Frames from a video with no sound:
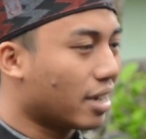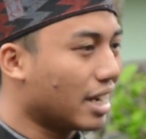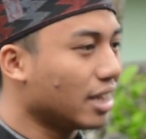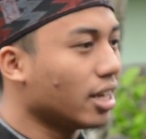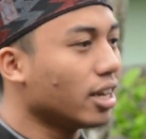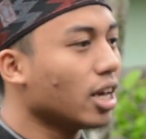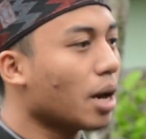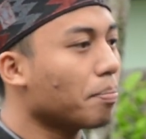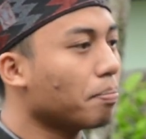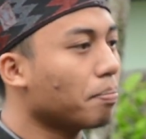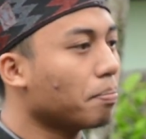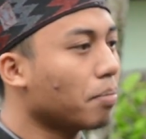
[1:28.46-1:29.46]
kriteria
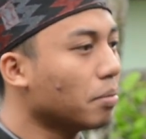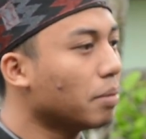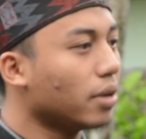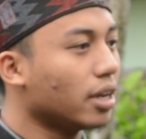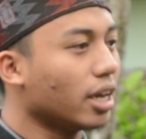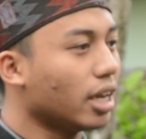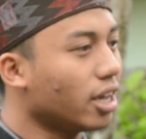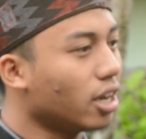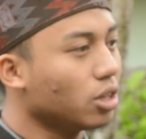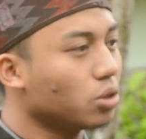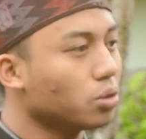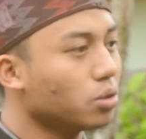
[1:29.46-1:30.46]
pemimpin yang ideal
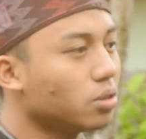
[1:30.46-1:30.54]
itu